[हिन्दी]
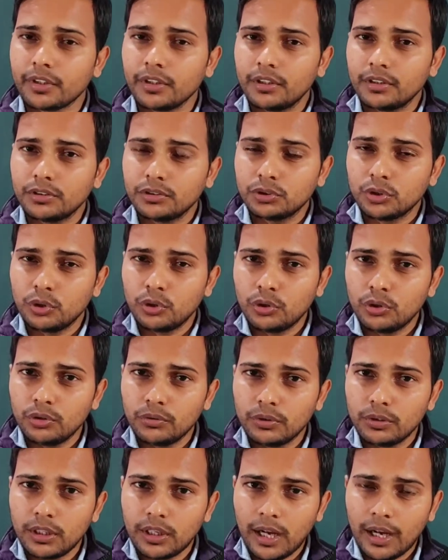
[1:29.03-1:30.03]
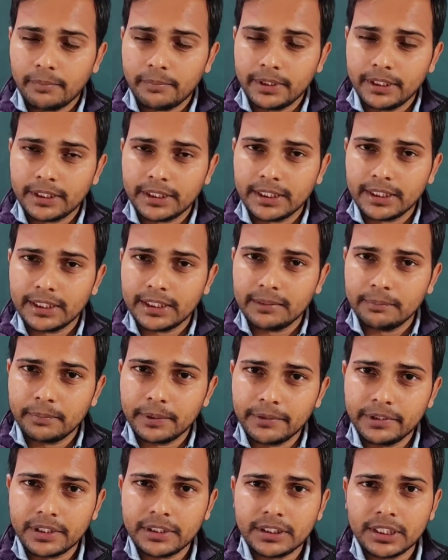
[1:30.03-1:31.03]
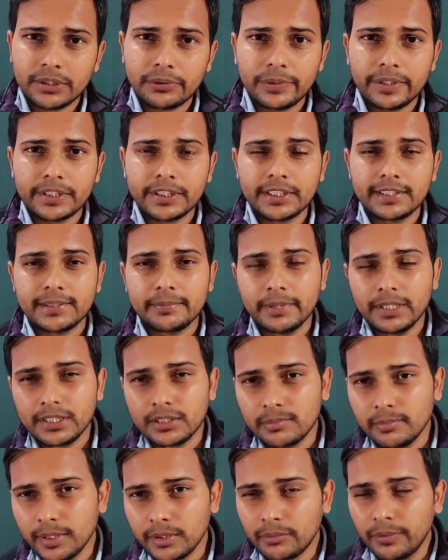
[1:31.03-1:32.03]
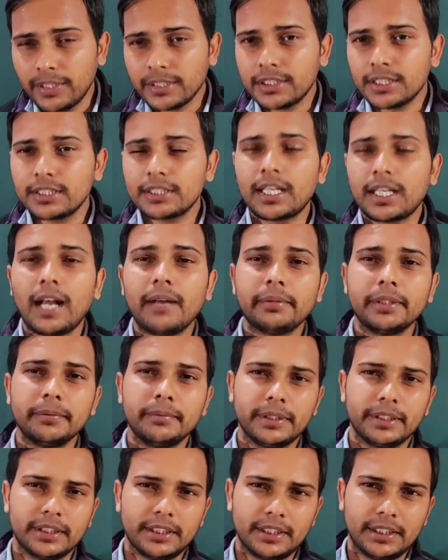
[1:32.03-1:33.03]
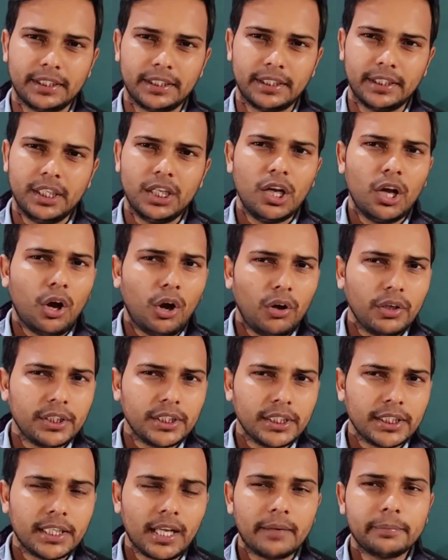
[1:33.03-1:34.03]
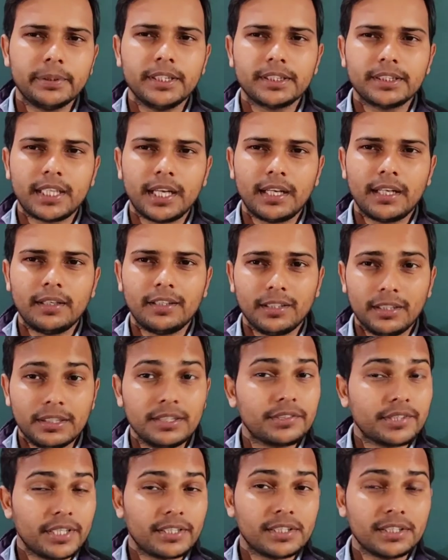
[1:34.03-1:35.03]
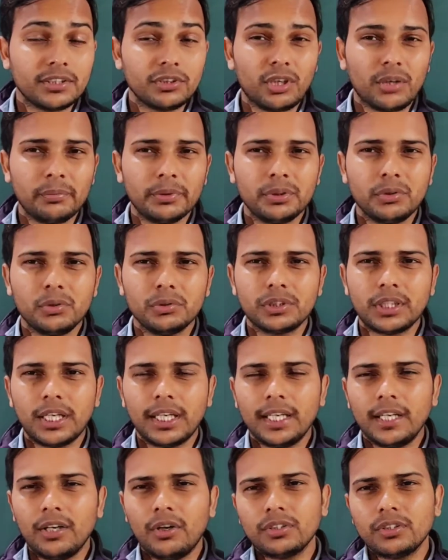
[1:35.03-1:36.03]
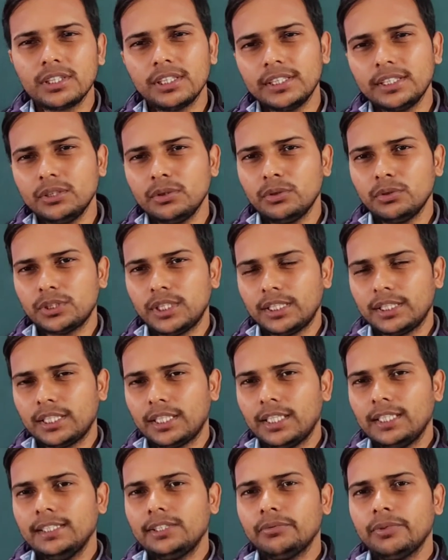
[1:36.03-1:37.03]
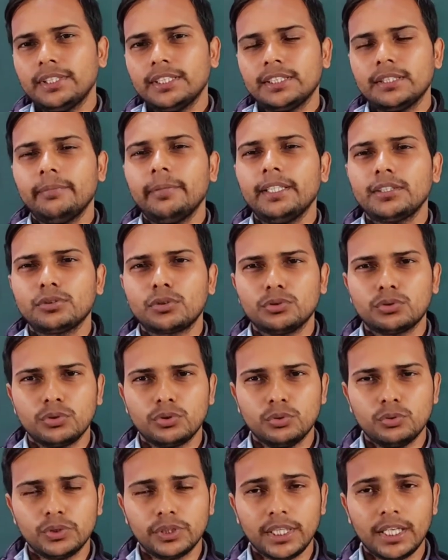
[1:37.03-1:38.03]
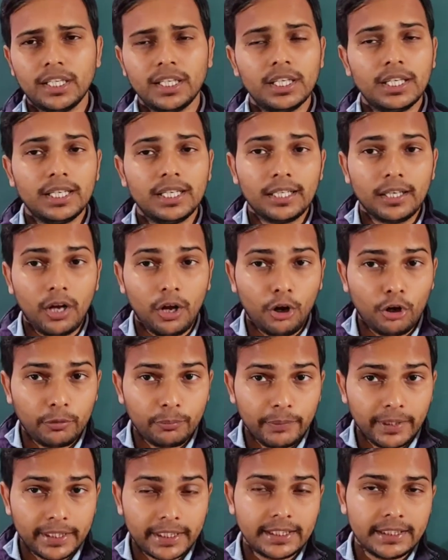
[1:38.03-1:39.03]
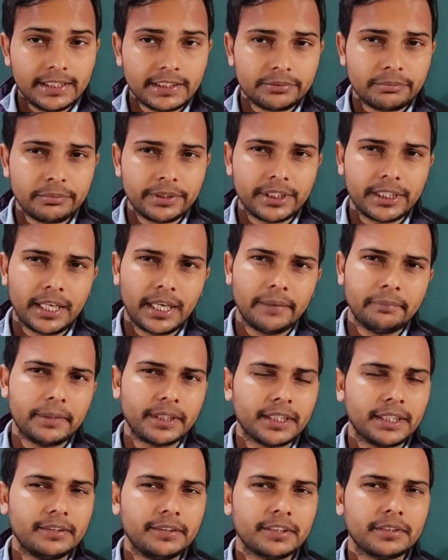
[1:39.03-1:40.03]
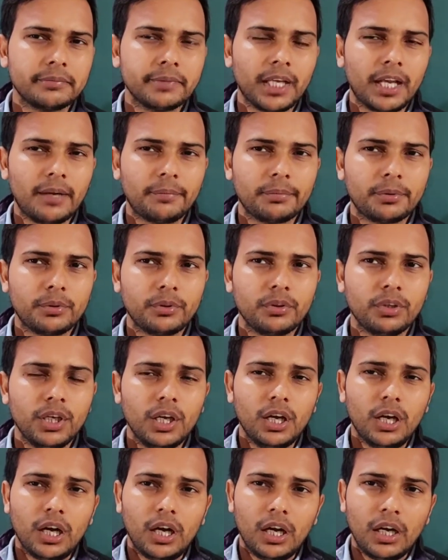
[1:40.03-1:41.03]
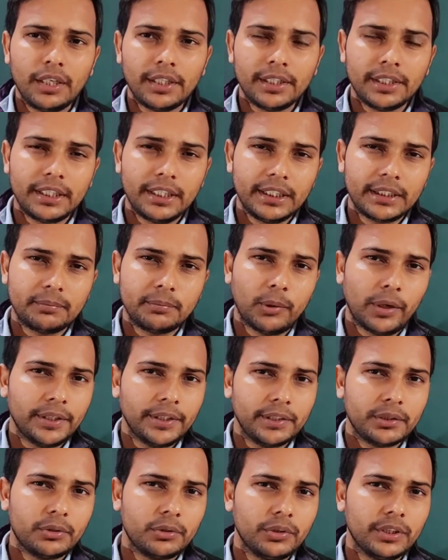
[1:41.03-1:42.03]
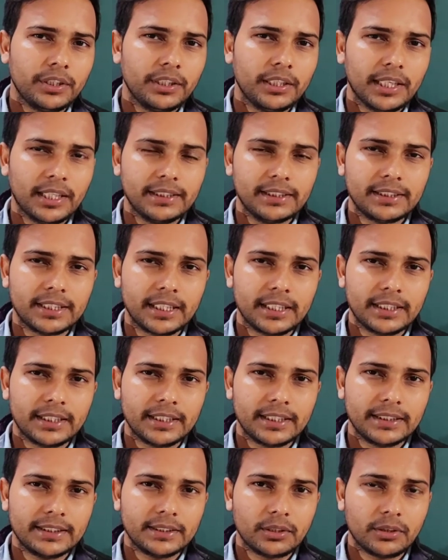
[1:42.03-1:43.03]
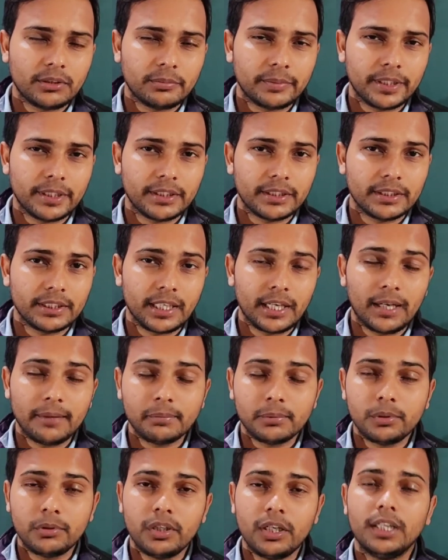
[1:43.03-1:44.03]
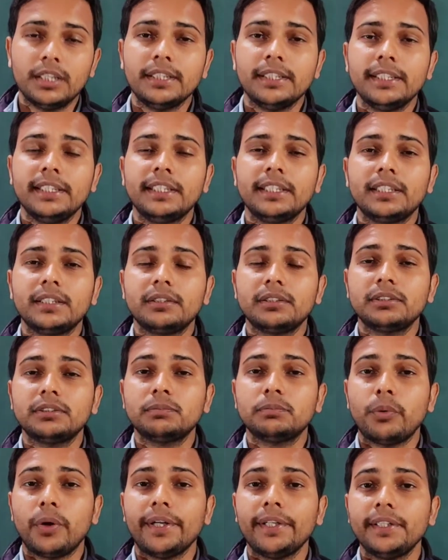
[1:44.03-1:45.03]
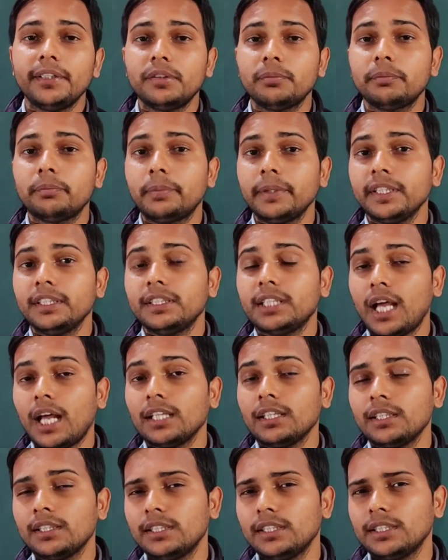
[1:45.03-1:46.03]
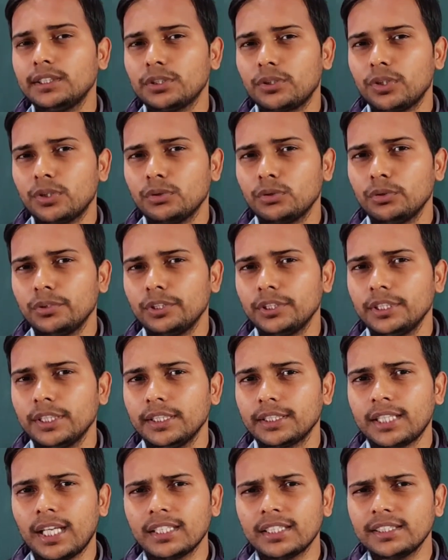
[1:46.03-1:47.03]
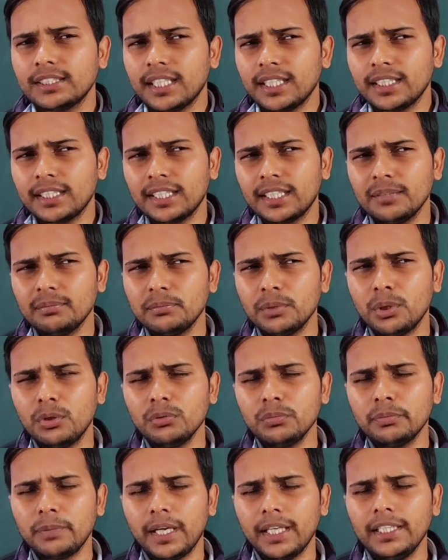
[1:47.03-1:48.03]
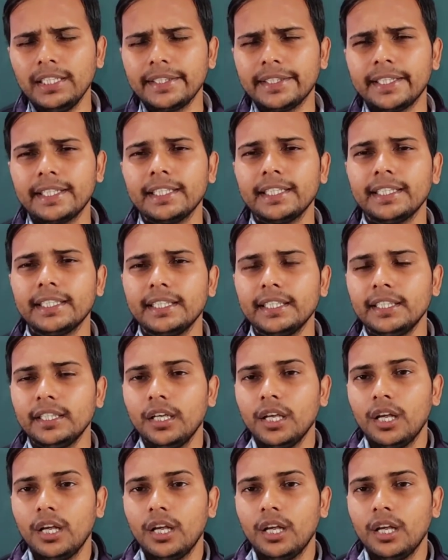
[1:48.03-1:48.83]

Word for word: जो आप देखेंगे प्रीवियस ईयर क्वेश्चंस में इसमें क्वेश्चंस काफ़ी बनते हैं और ये काफ़ी अच्छा इंटरेस्टिंग टॉपिक होता है और जल्दी हो जाता है इस वजह से मैंने इसको शुरू किया और मैकेनिक्स में क्या है मैकेनिक्स में आपको हर एक पॉइंट को एनालाइज करने की ज़रूरत पड़ती है आपको हर एक पॉइंट पे ध्यान देने की ज़रूरत होती है साथ ही साथ अगर हम बहुत पहले कर लेंगे